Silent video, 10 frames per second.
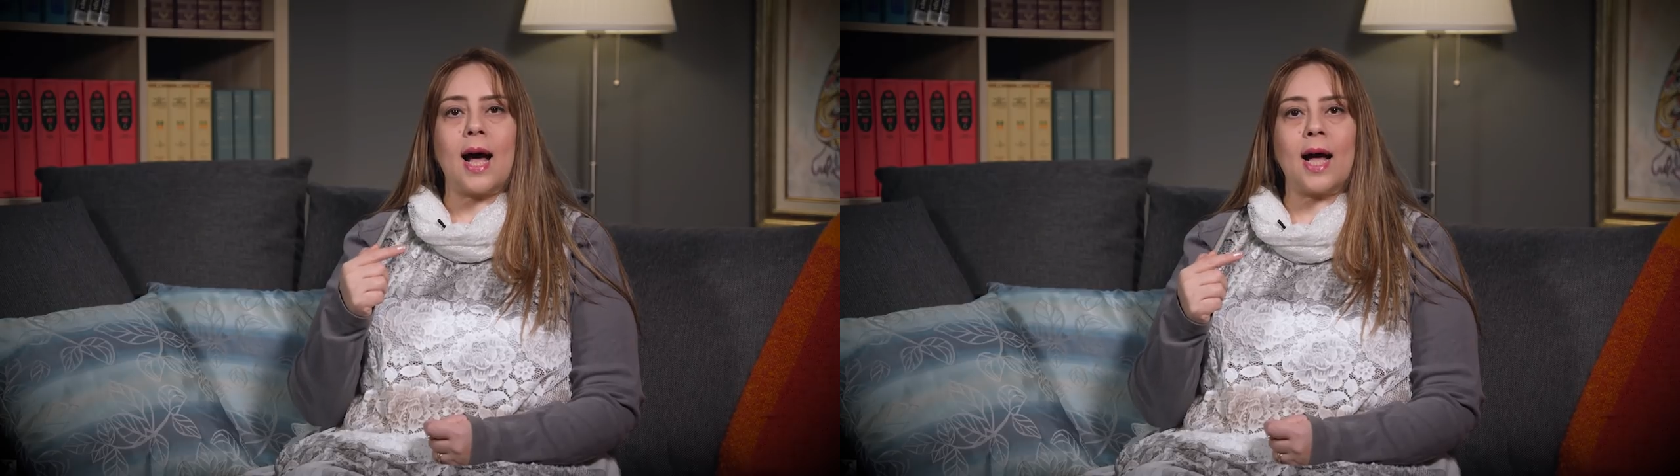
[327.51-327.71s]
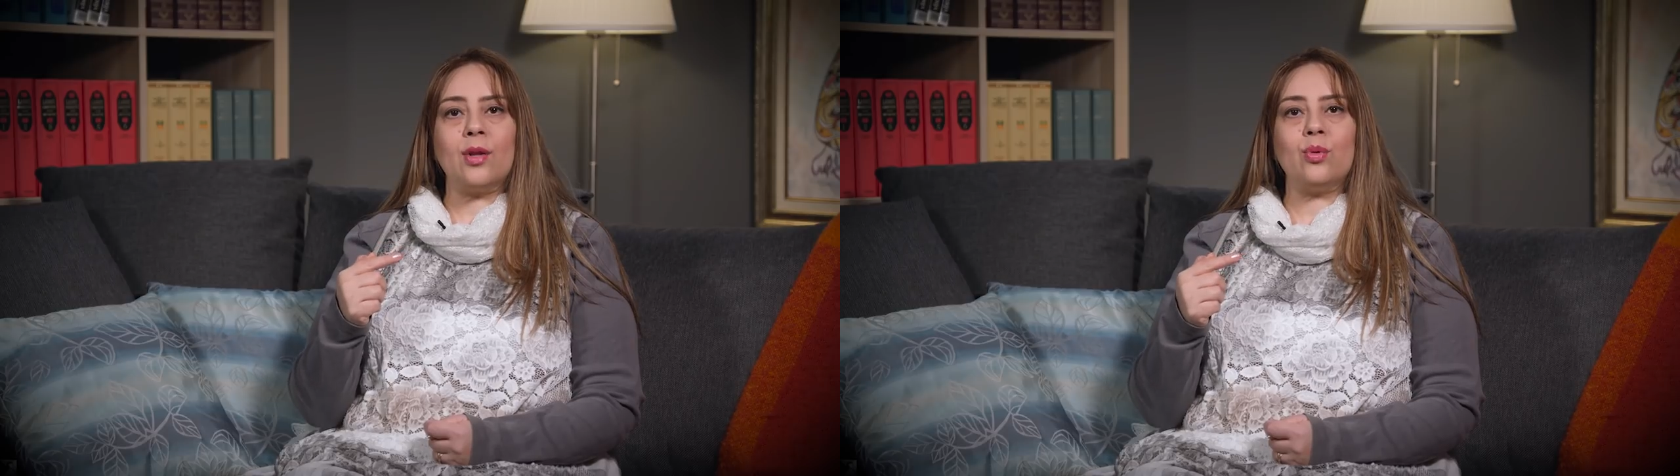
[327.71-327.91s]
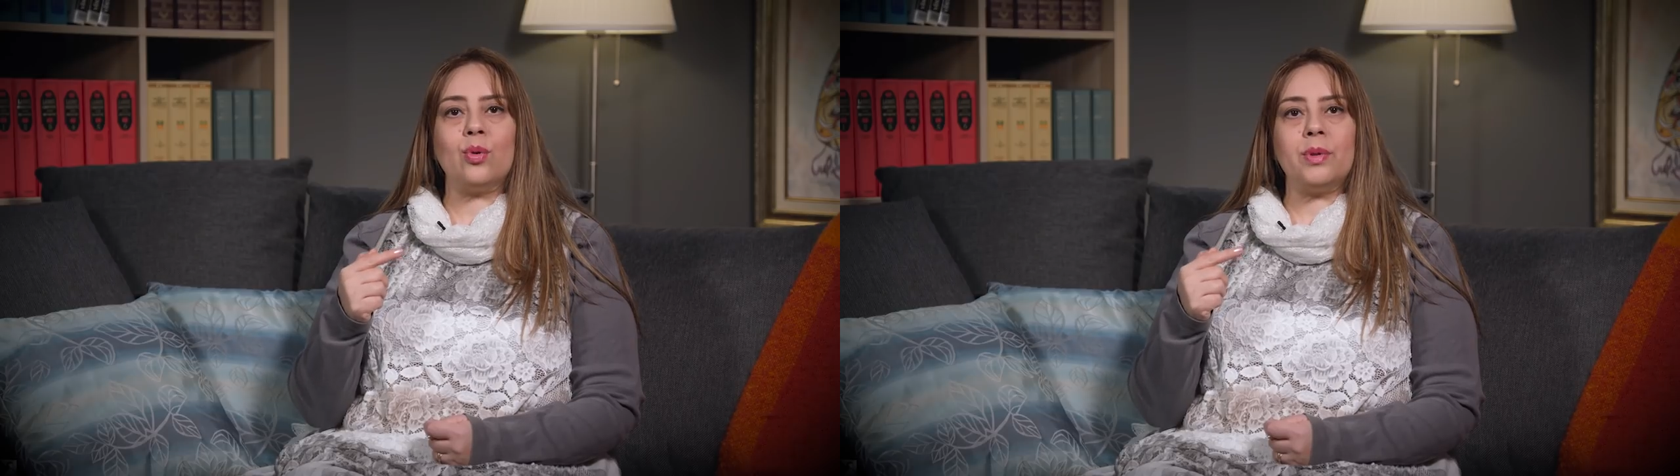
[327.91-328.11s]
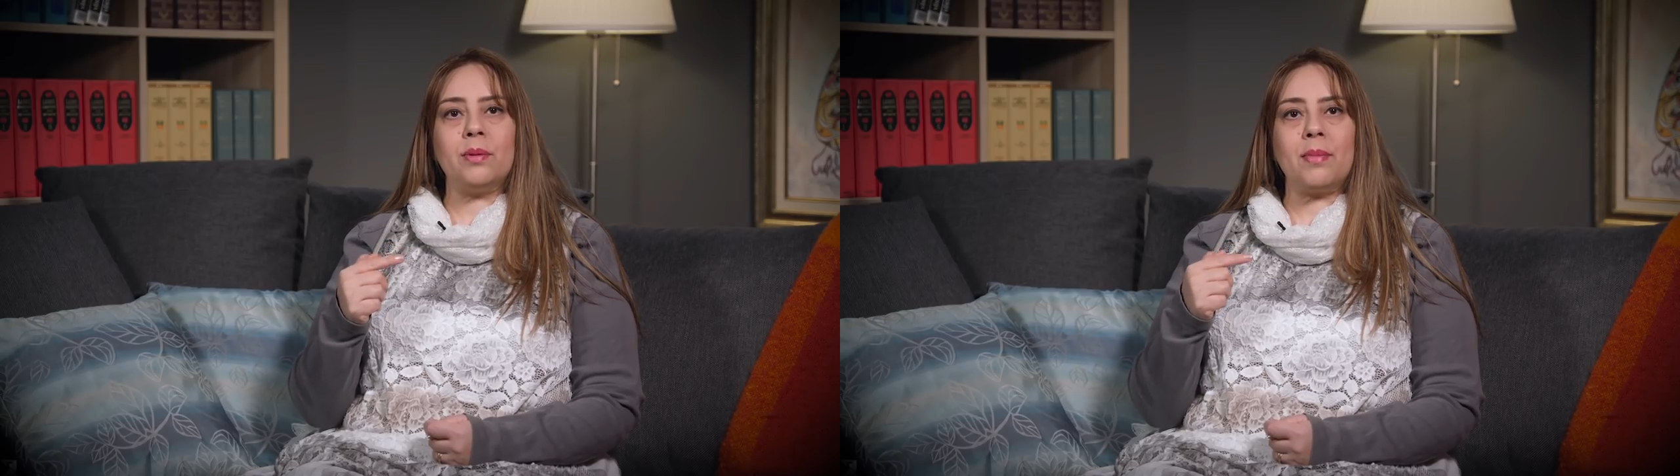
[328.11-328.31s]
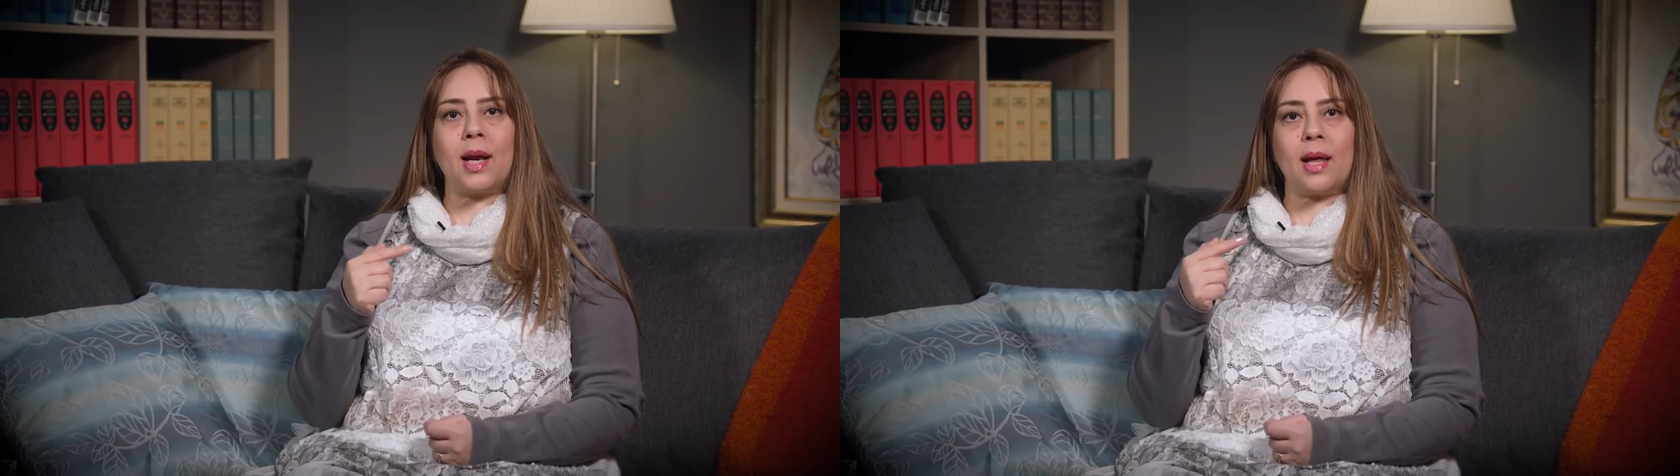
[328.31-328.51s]
عنه
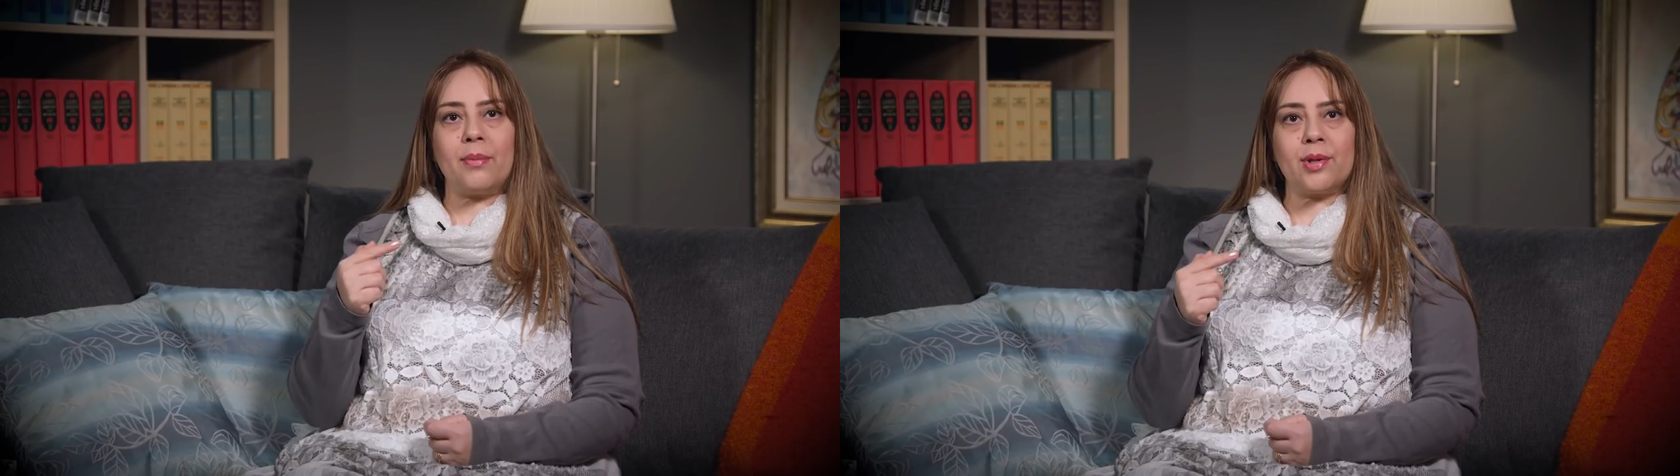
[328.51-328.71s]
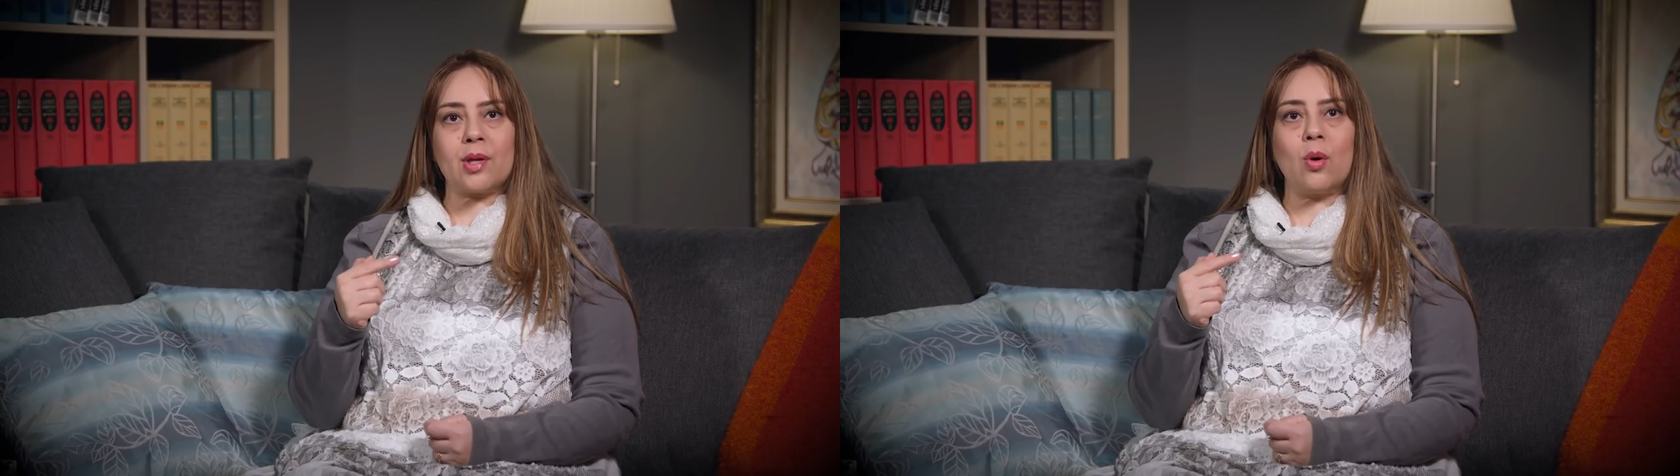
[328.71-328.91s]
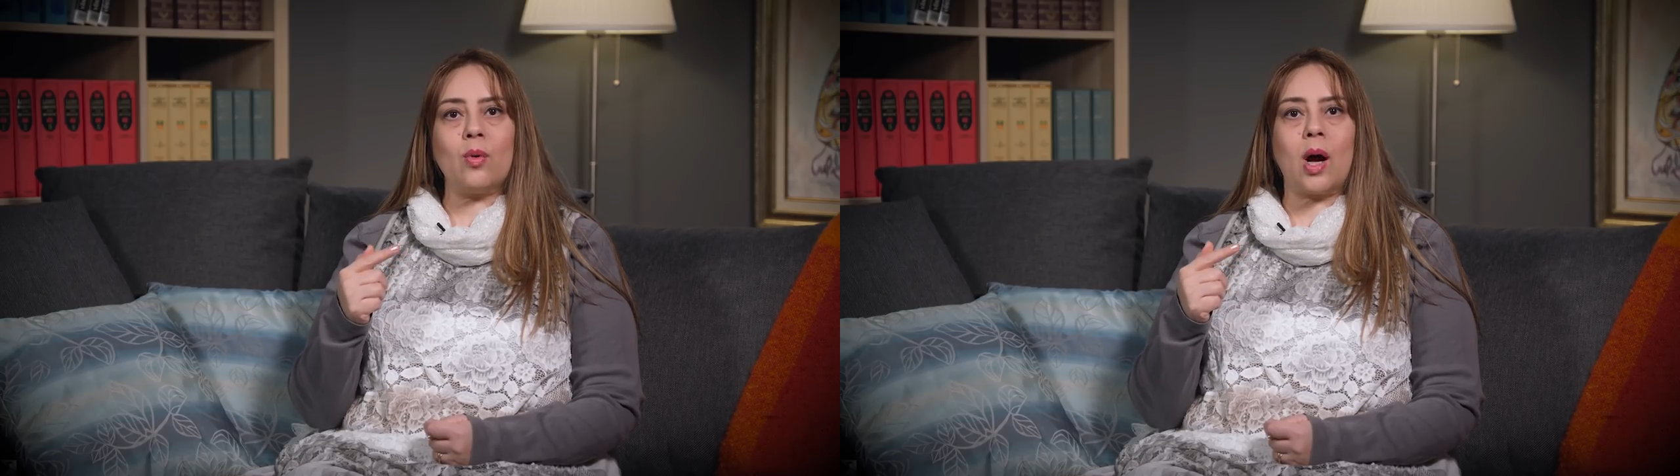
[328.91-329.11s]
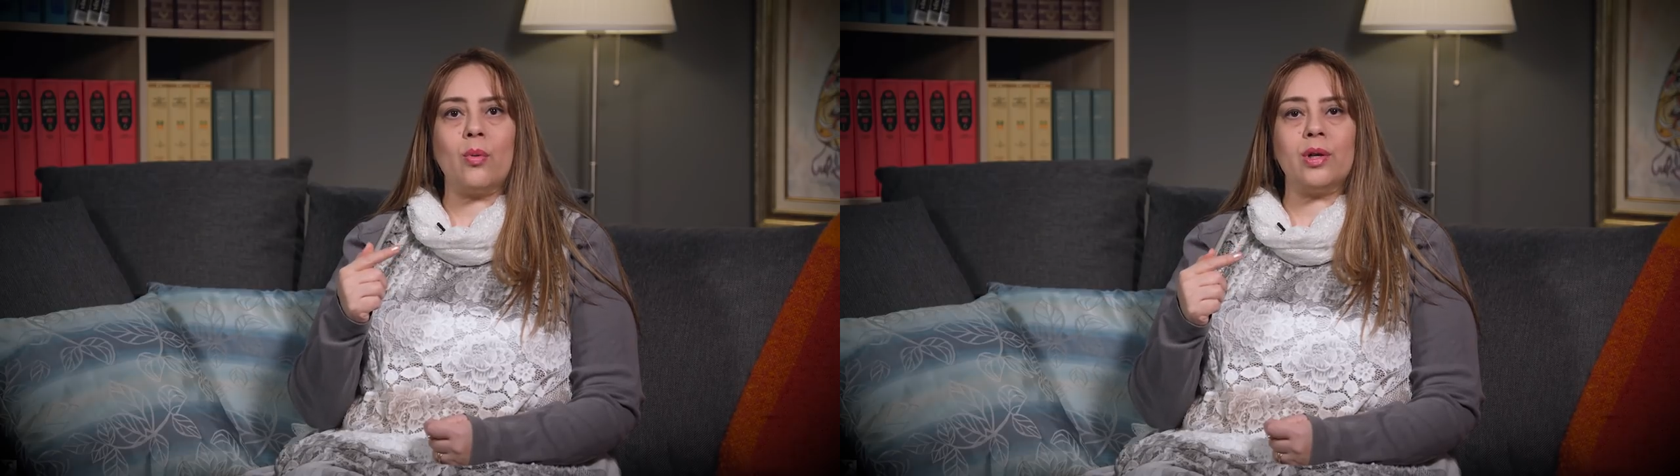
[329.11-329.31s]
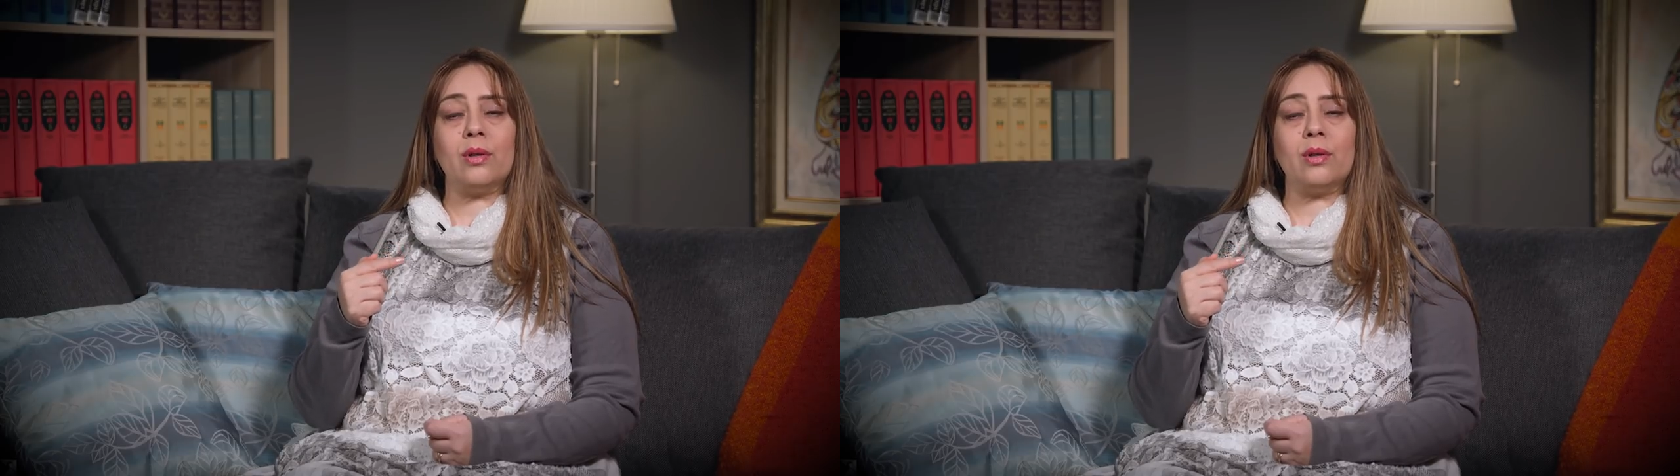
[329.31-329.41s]
من ملابسه أو